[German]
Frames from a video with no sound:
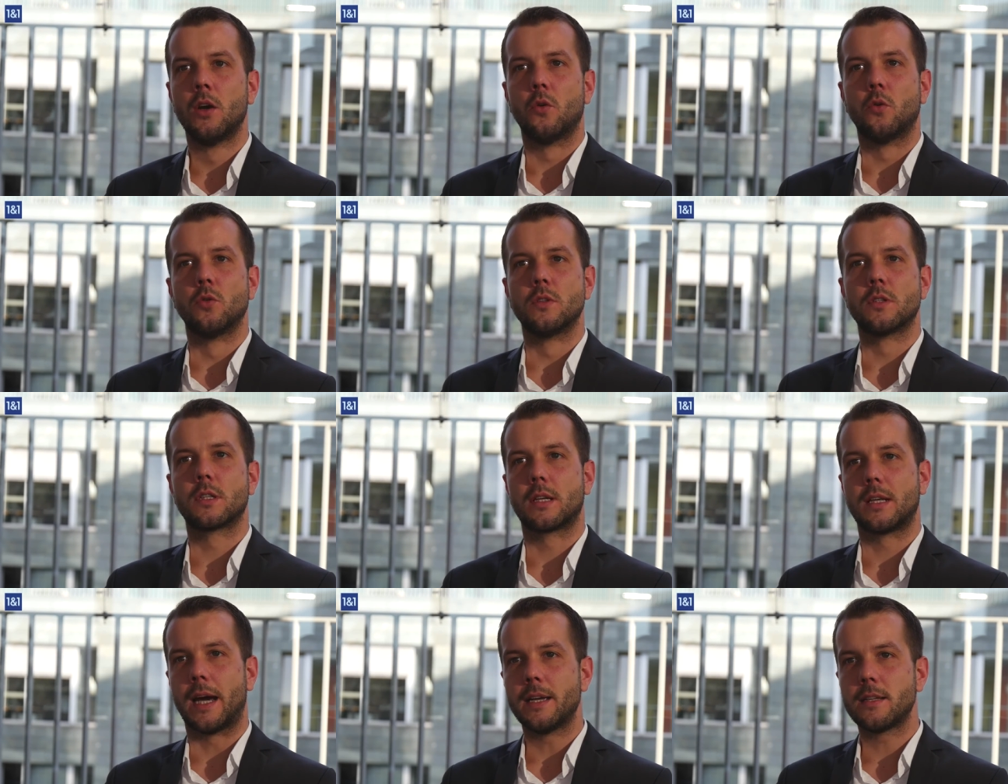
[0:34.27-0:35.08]

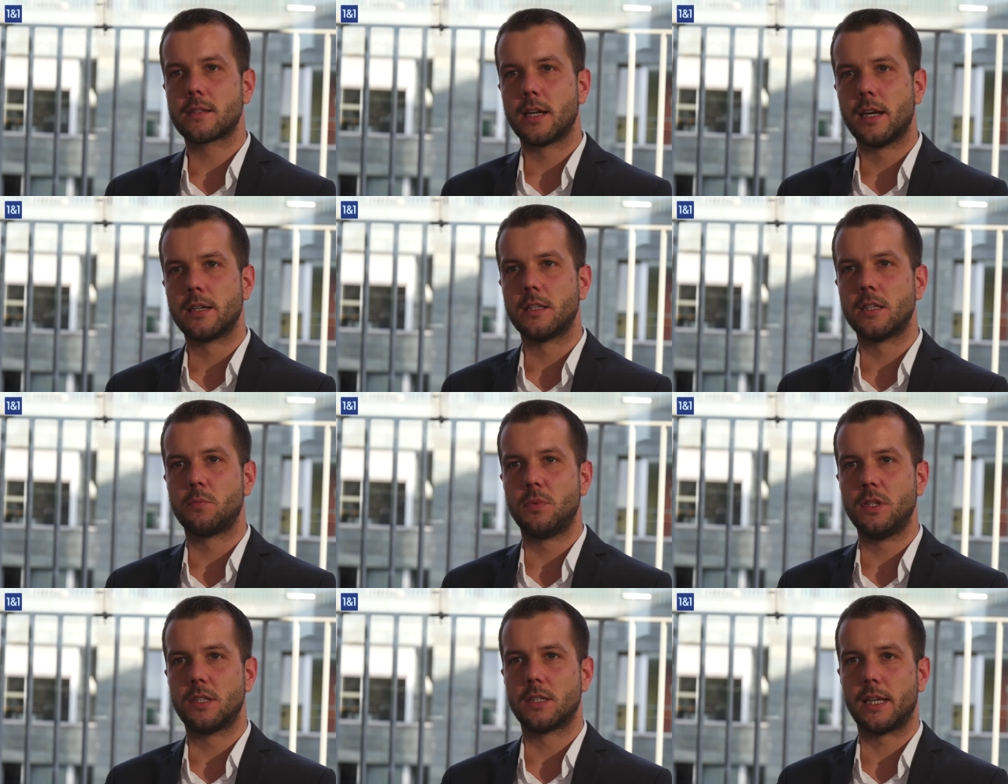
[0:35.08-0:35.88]
und gleichzeitig
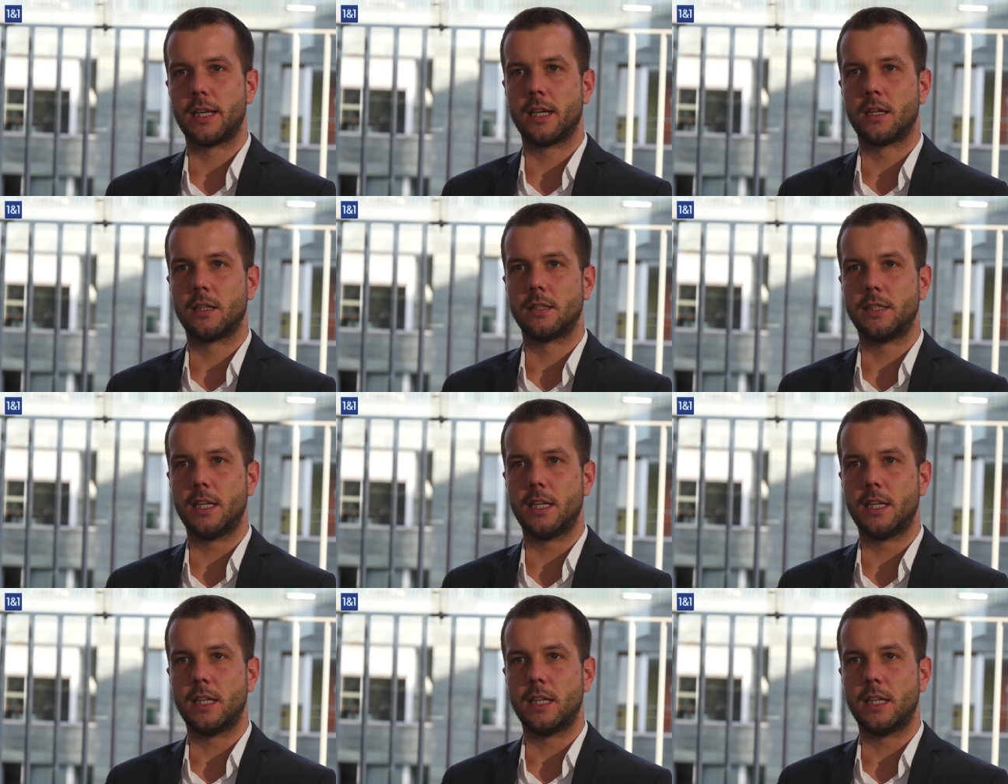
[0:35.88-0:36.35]
bietet er